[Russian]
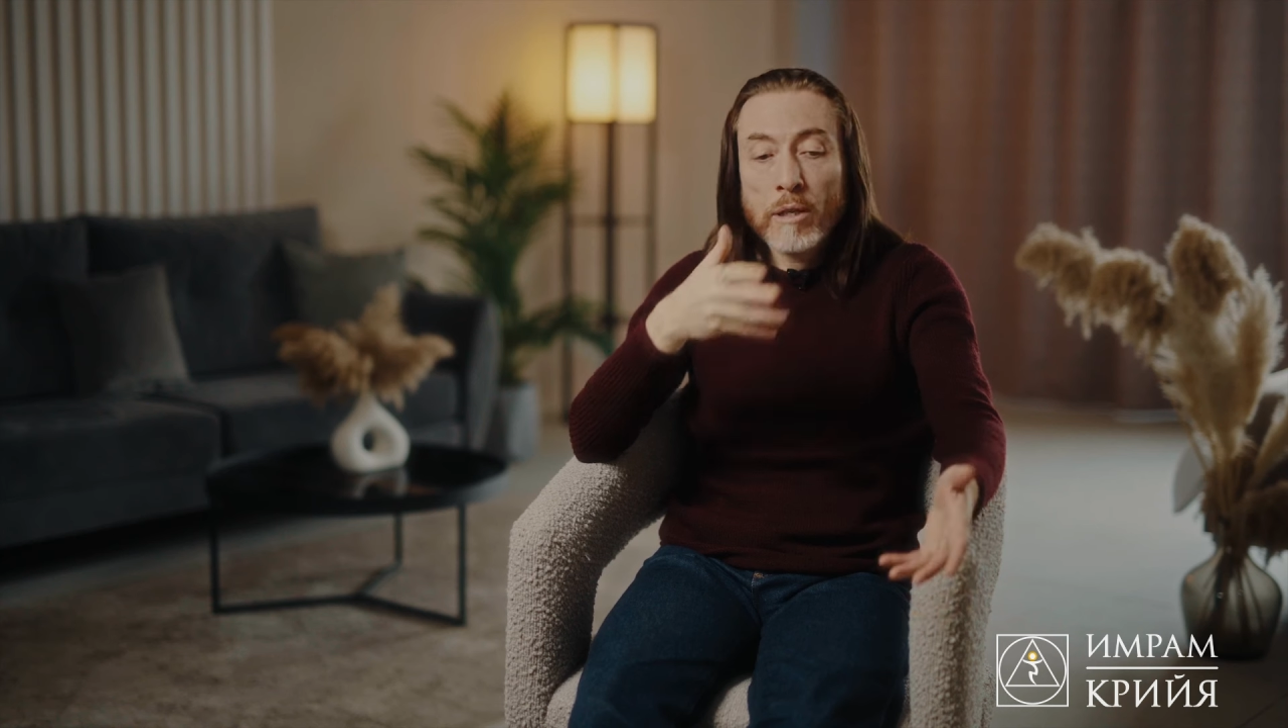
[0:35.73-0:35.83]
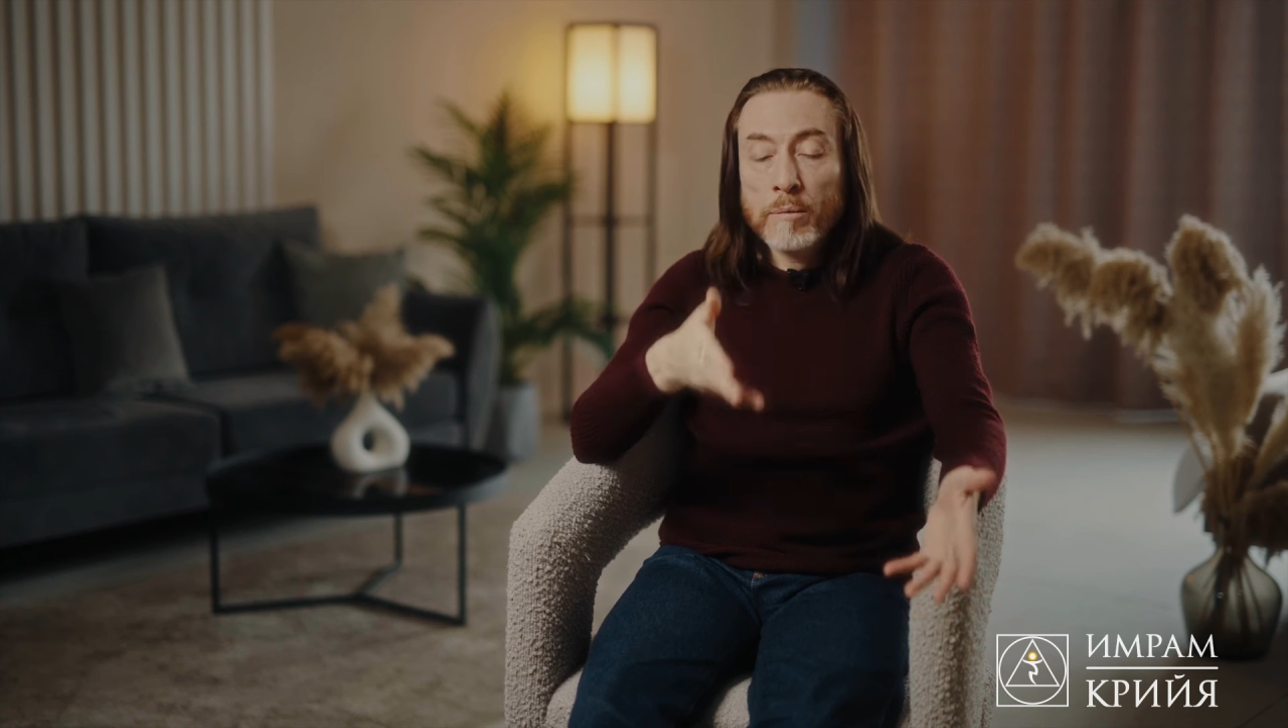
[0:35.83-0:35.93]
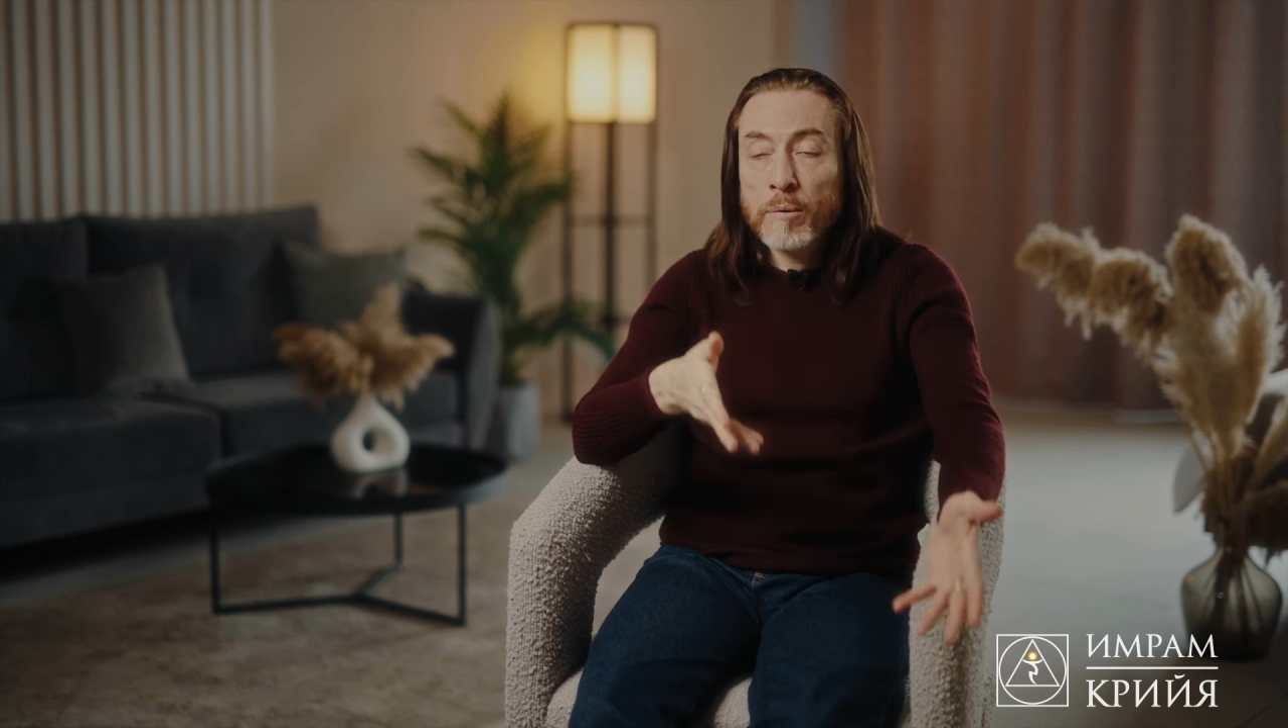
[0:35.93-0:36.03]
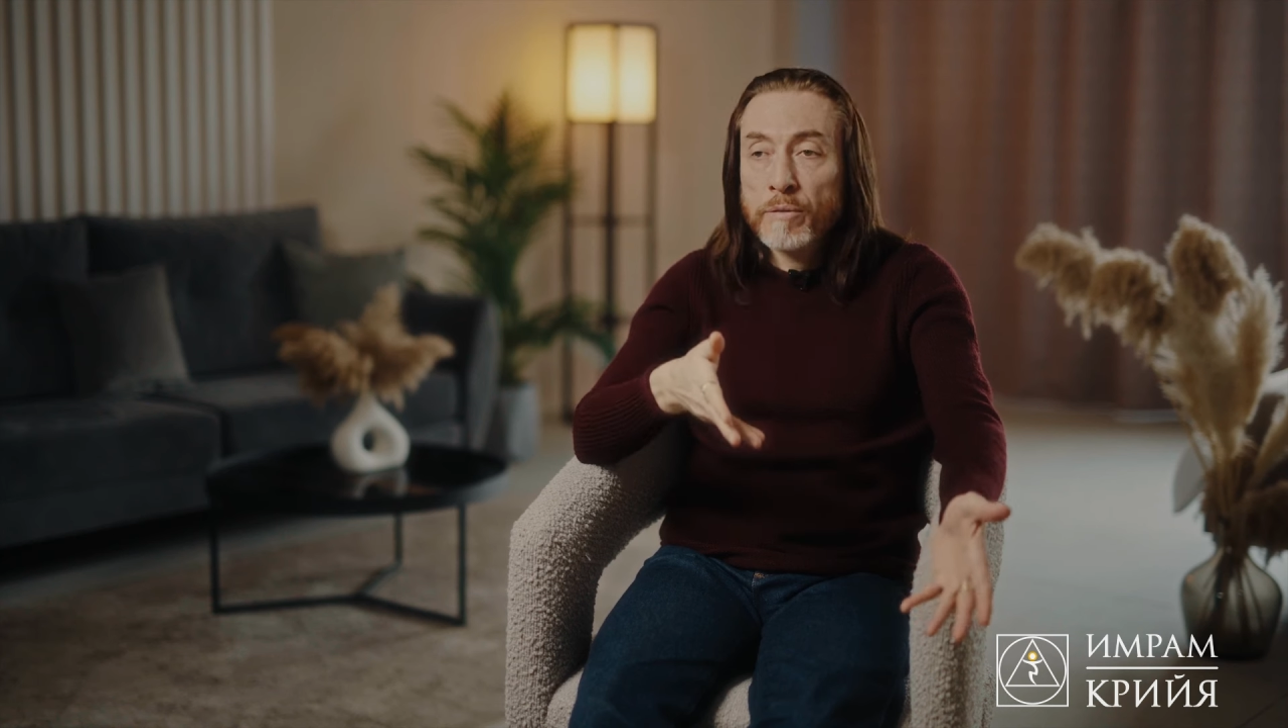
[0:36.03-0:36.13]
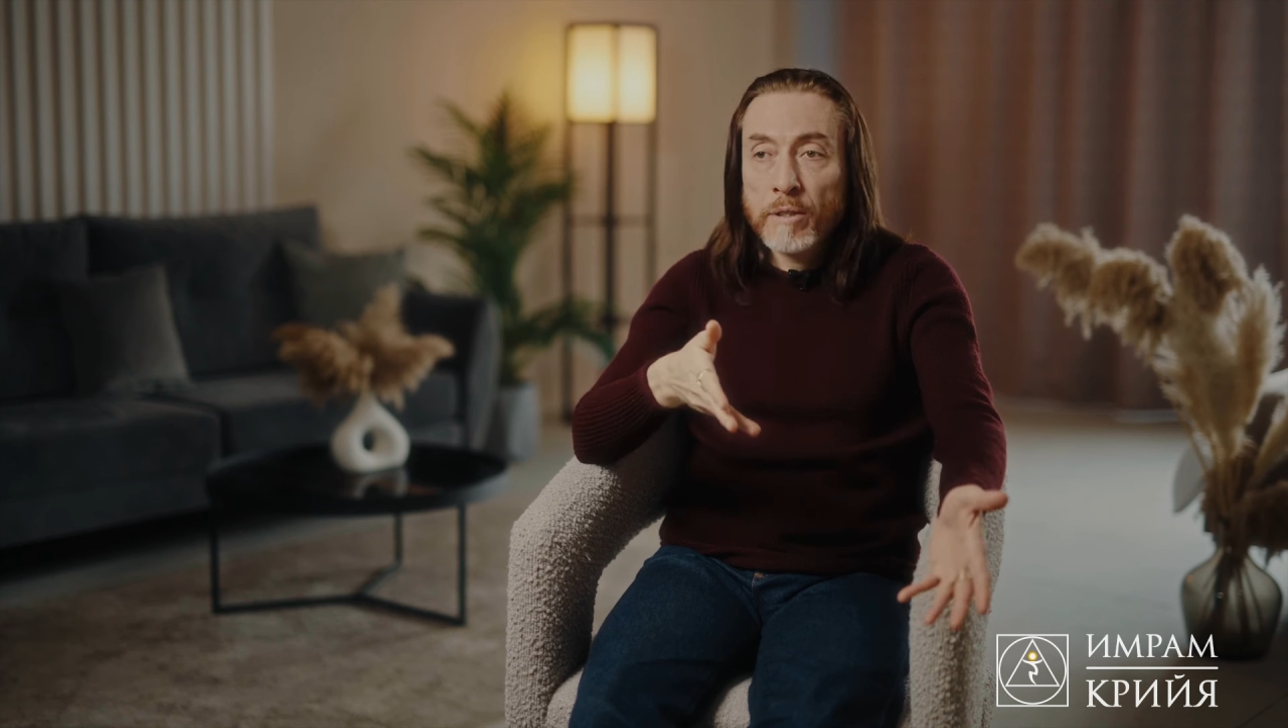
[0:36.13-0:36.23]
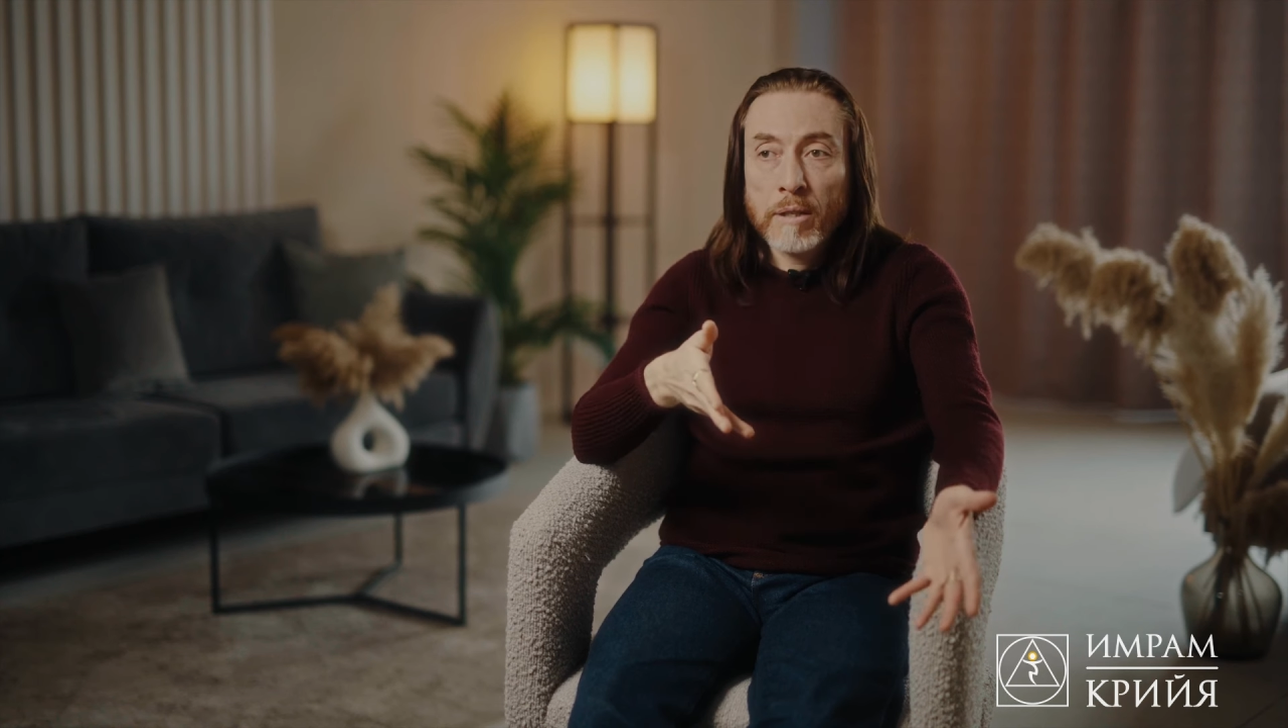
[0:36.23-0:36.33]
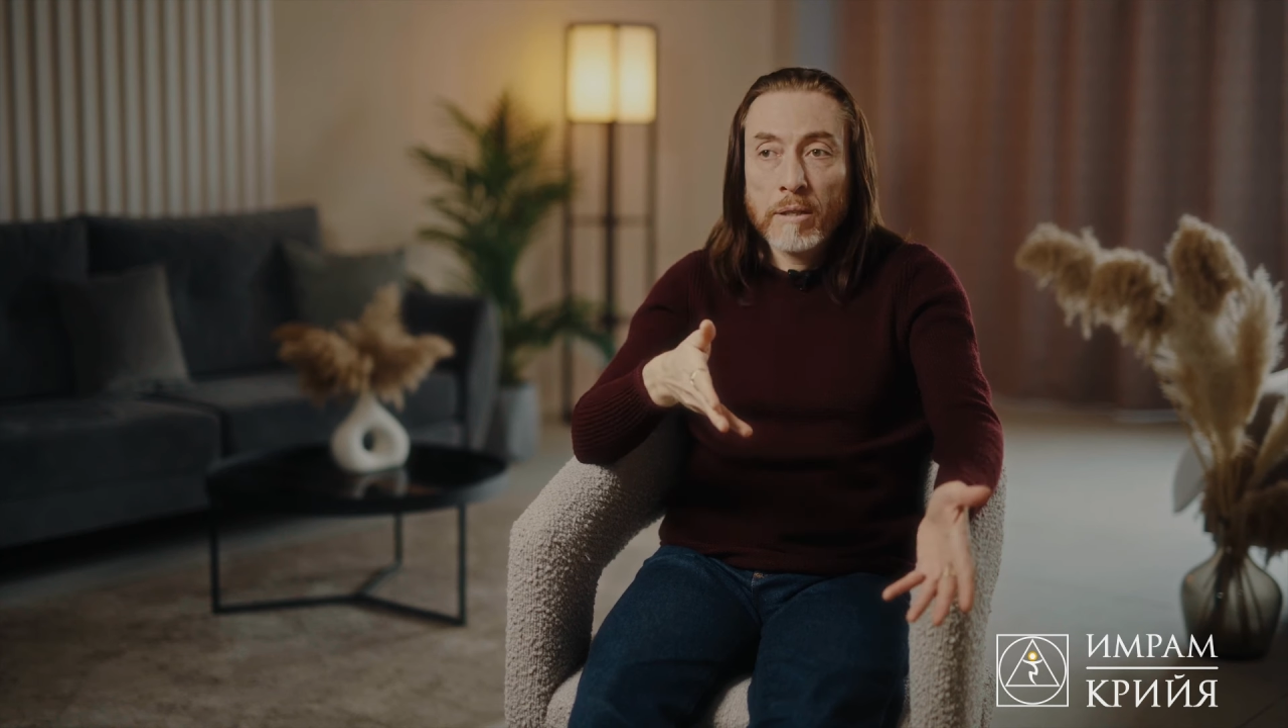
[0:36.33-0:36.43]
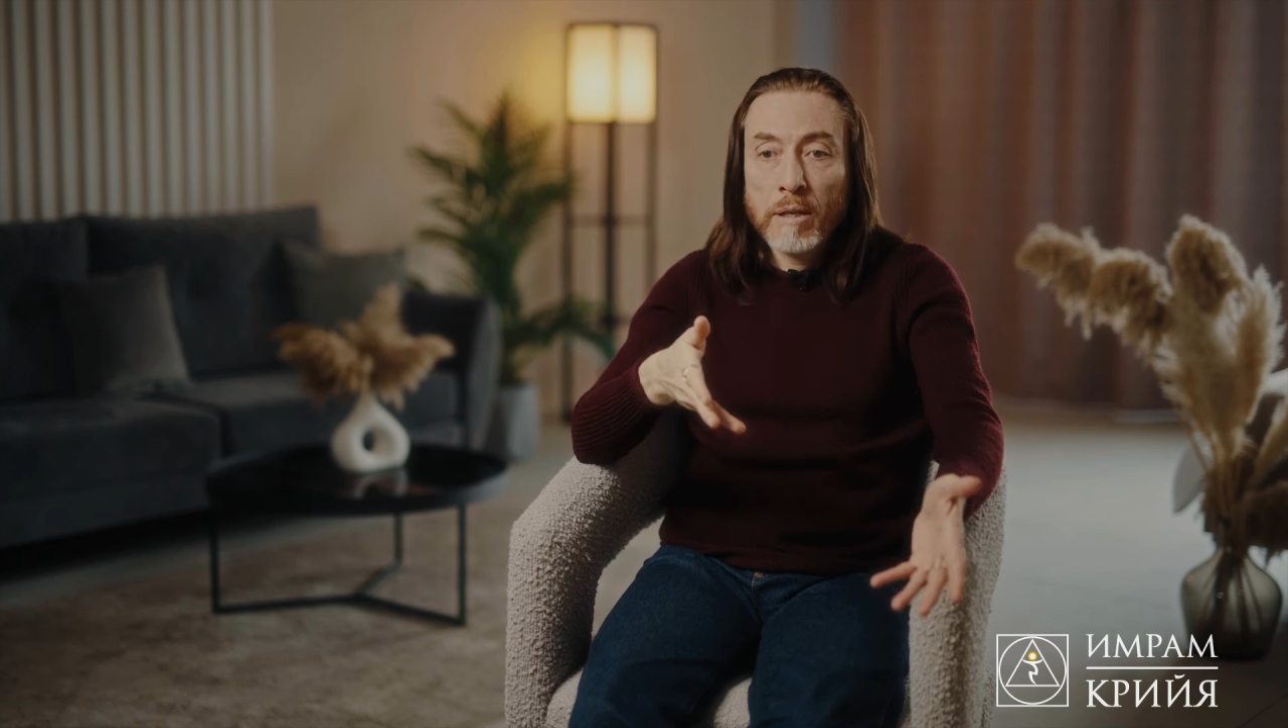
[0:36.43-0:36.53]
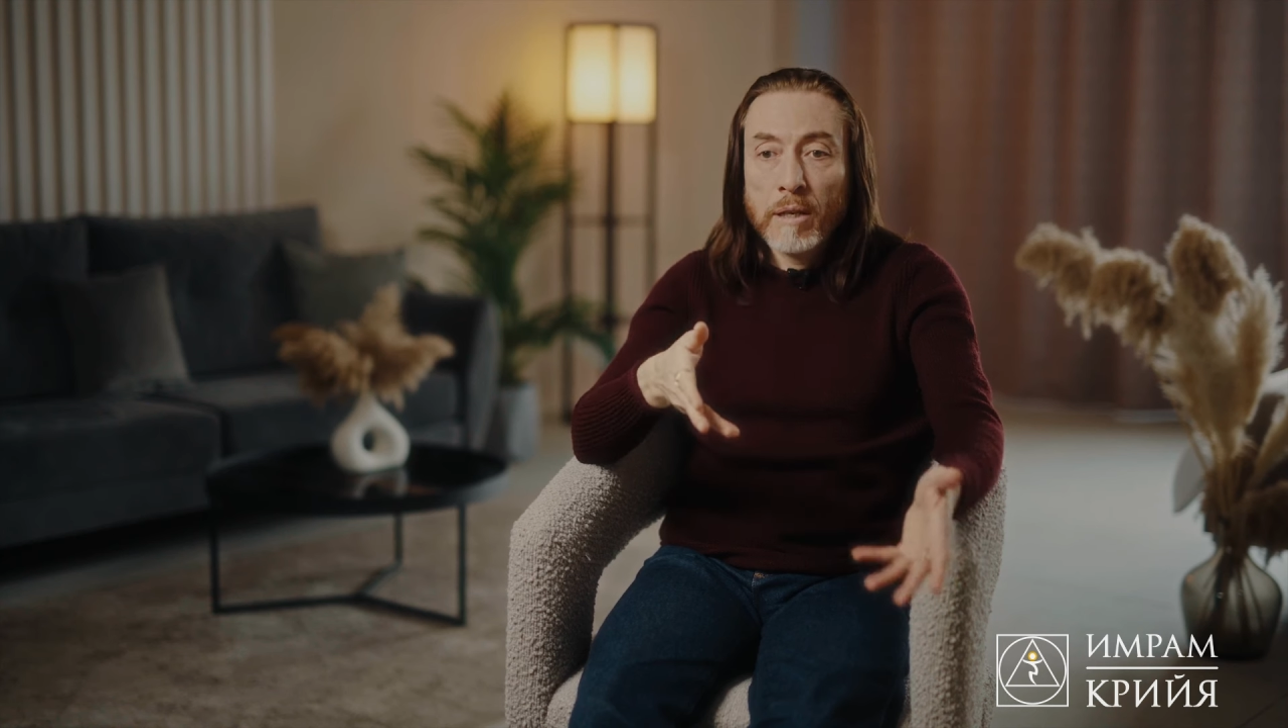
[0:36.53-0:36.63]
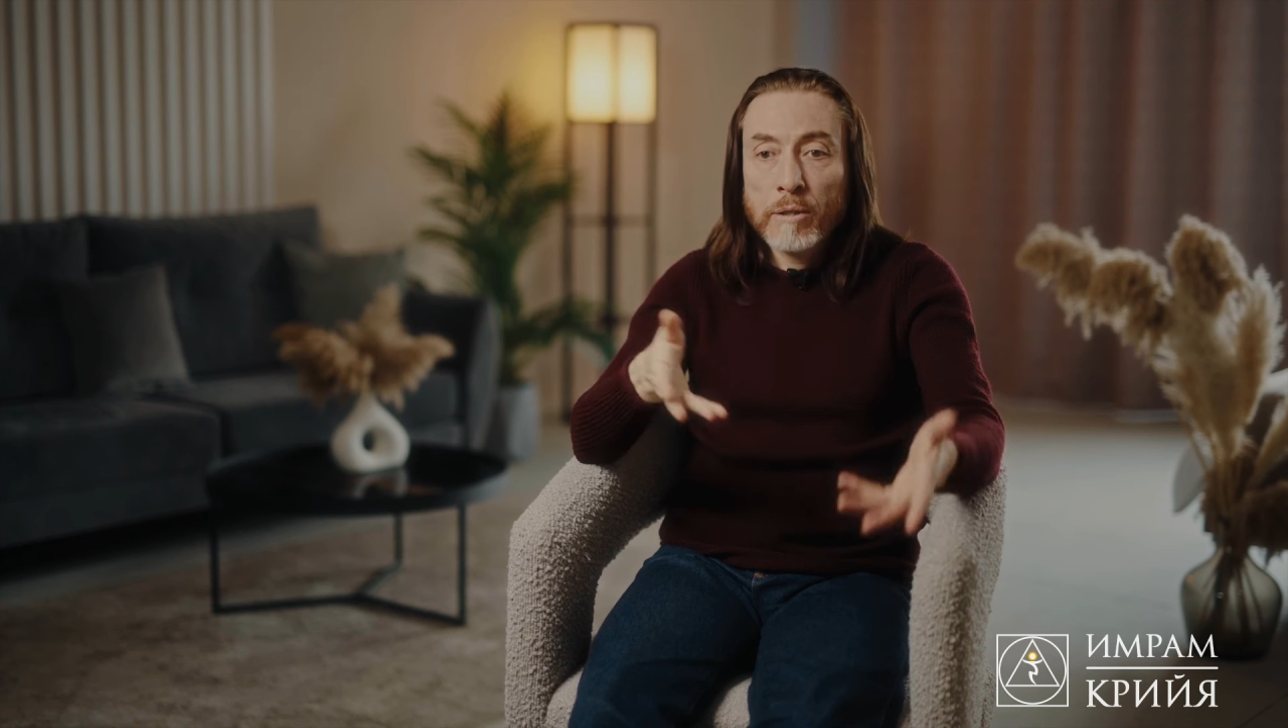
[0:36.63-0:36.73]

либо в теле,